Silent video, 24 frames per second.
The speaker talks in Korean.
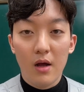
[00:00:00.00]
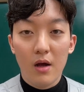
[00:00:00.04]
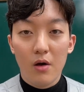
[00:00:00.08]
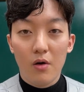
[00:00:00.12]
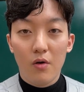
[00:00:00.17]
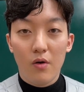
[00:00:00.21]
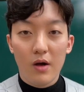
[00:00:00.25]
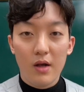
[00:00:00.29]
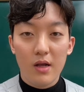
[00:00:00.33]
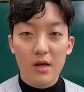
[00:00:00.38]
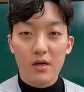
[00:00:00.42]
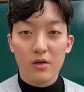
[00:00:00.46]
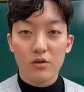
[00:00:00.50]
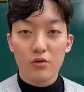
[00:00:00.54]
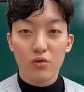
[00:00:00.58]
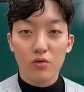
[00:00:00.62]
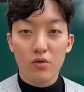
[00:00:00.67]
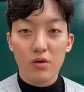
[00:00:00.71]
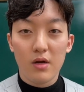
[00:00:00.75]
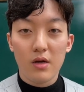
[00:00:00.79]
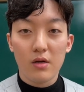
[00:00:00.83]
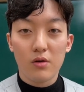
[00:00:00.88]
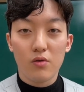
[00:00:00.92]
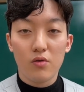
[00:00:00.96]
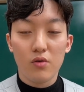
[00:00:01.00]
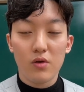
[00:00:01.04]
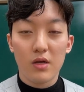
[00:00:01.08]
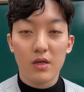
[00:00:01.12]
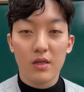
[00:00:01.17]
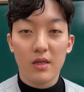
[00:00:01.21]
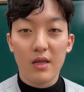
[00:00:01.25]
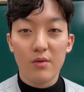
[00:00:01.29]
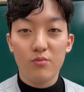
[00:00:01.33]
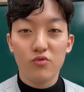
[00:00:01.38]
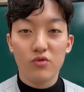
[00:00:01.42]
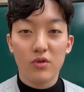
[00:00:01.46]
화양초등학교이기
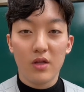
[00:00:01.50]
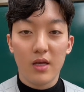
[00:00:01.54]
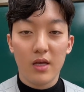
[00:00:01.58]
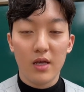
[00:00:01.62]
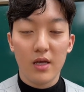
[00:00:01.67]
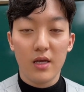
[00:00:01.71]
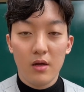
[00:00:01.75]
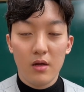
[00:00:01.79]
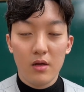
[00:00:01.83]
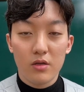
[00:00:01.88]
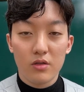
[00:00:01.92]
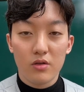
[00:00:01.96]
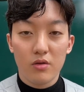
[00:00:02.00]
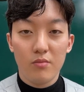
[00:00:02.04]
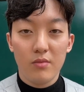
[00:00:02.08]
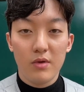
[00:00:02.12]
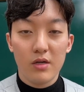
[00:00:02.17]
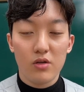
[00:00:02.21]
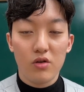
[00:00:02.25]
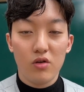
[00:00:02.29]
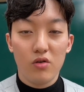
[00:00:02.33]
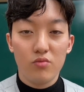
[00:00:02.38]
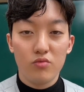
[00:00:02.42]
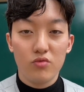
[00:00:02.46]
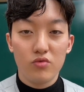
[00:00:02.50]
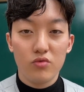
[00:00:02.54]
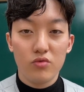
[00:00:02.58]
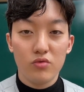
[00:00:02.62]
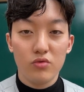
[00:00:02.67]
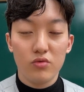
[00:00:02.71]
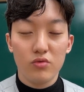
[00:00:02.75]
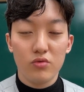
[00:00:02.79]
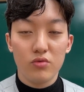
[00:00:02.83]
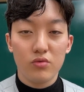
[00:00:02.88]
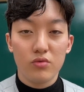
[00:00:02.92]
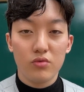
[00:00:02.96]
때문에 정말 너무
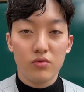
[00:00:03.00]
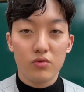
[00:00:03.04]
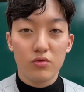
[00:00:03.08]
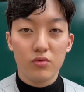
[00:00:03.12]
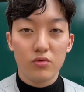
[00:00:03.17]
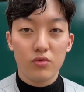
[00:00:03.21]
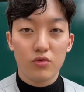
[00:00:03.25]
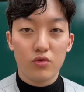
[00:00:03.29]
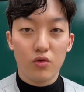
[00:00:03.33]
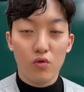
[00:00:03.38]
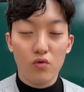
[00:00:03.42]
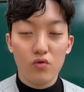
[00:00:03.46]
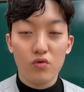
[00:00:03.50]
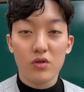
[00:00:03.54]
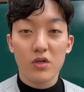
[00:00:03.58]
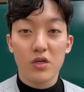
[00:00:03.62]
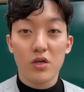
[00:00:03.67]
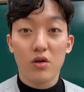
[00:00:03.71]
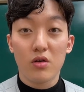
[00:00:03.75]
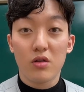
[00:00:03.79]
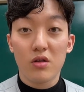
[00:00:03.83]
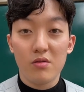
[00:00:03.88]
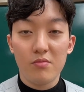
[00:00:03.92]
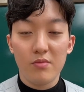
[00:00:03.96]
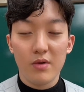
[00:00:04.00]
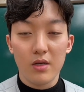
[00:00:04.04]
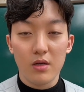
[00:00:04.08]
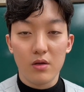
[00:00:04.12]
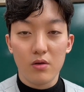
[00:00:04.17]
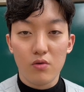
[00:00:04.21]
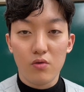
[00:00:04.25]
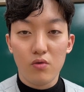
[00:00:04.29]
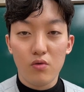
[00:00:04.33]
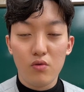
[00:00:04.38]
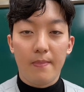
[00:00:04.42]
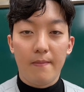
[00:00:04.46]
좋은 기억들만
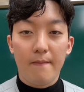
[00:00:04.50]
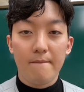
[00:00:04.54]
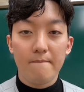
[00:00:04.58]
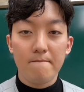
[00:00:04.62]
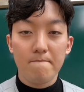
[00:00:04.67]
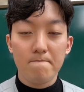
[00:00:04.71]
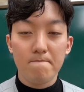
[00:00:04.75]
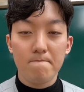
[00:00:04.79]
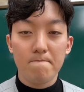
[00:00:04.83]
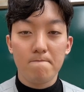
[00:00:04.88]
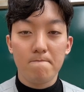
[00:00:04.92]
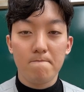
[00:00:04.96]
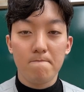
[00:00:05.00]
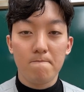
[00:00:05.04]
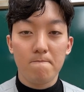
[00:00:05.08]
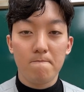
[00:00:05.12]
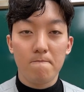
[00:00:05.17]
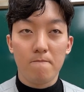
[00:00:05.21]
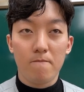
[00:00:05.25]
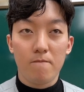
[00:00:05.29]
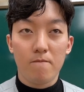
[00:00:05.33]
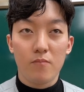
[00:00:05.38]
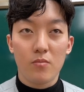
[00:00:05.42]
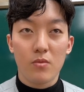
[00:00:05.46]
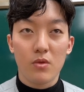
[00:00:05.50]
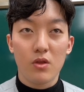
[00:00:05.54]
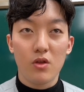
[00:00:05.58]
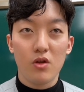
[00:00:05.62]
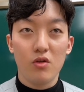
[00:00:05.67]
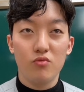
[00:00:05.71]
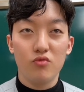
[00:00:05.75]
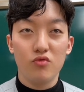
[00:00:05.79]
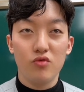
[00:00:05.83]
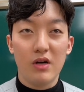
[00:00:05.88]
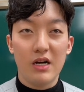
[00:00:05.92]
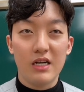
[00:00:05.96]
있고, 음,
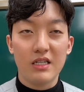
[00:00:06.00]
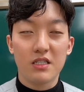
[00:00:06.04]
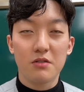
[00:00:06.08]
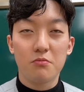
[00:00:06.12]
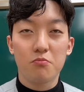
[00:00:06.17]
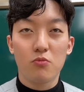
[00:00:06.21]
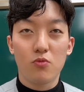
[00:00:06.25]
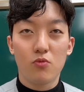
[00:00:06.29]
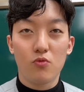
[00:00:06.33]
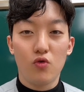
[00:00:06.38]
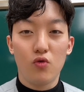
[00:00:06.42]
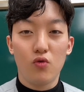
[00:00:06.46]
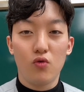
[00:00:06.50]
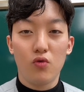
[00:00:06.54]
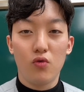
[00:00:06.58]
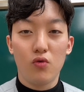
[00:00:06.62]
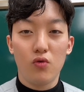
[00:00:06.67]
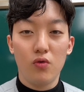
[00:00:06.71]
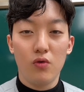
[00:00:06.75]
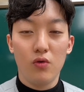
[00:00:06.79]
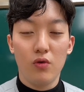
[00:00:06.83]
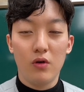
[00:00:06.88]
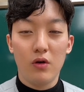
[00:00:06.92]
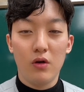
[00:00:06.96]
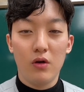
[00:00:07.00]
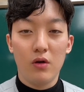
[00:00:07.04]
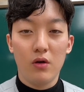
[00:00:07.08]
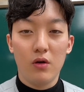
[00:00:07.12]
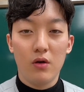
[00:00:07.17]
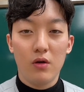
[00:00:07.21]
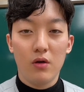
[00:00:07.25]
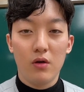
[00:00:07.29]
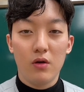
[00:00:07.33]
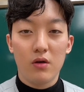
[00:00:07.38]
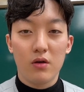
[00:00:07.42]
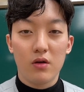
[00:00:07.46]
너무 아쉽고
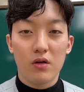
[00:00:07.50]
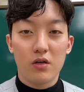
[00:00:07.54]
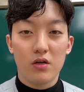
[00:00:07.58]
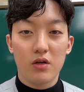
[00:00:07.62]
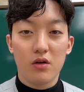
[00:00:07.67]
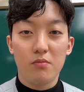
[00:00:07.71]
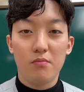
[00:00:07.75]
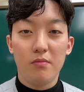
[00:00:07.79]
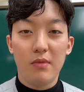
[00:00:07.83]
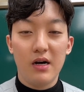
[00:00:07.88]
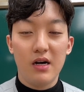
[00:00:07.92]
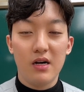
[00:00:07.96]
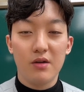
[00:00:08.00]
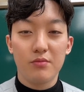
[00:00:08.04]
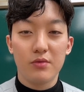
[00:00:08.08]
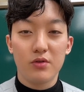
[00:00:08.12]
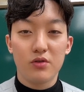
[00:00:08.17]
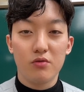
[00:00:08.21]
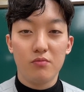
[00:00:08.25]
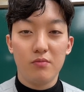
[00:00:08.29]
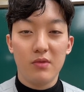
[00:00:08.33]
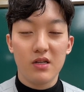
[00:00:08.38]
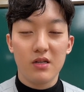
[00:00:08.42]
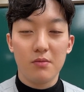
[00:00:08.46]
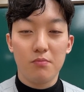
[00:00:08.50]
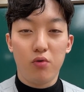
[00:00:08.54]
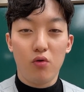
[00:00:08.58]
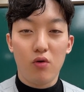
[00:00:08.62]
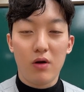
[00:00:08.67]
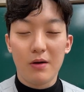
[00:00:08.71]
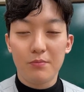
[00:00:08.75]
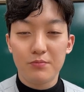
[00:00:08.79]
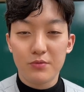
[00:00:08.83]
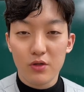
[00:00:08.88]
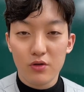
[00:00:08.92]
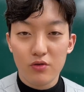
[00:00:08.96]
그런 마음이 좀 많이
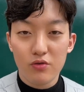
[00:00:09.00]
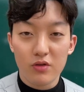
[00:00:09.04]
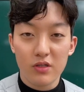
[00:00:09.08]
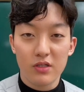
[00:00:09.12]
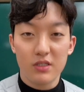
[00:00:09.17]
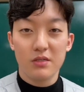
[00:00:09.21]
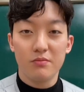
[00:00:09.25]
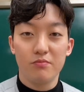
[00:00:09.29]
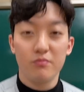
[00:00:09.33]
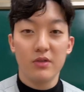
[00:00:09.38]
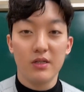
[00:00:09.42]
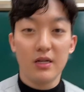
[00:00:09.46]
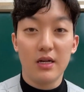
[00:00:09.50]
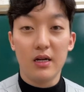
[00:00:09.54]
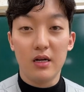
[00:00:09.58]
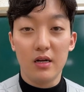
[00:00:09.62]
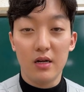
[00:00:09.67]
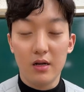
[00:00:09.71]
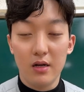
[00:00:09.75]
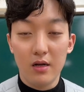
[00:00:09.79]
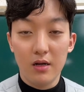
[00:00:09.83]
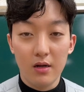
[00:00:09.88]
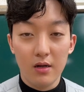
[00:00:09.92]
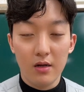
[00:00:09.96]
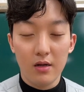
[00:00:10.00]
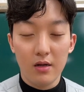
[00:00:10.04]
복합적으로 있습니다.